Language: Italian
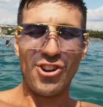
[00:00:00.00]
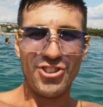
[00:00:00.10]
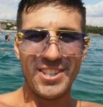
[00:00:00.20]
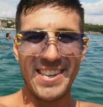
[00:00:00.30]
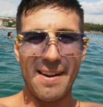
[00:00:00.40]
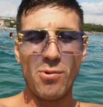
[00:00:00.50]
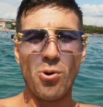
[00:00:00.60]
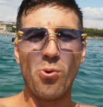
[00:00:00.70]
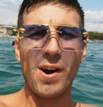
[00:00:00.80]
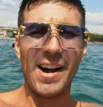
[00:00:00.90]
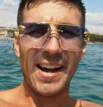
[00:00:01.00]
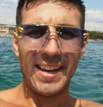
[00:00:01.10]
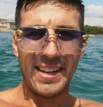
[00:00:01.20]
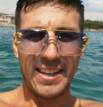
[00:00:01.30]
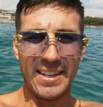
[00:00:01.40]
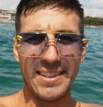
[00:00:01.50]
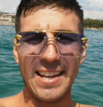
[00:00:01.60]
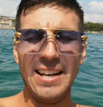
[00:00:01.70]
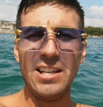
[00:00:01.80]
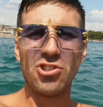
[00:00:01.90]
Oggi siamo qua eh,
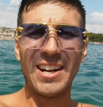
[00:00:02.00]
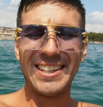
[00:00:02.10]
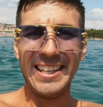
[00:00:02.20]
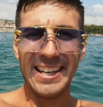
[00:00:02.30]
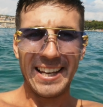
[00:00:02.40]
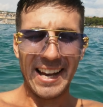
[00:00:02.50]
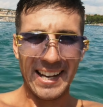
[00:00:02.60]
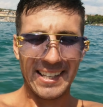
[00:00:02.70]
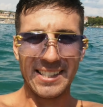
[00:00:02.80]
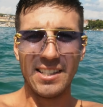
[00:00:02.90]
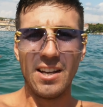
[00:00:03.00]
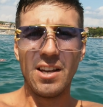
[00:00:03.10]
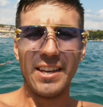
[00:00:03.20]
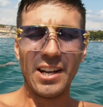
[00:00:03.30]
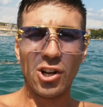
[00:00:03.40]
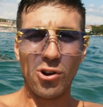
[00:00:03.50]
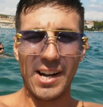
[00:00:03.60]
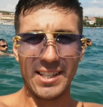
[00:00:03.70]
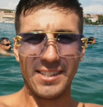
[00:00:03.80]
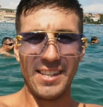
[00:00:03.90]
nell'isola di Kak, in
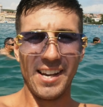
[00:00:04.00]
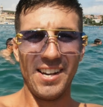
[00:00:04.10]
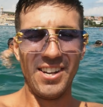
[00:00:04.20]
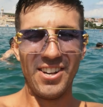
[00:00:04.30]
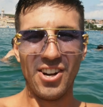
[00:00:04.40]
Croazia.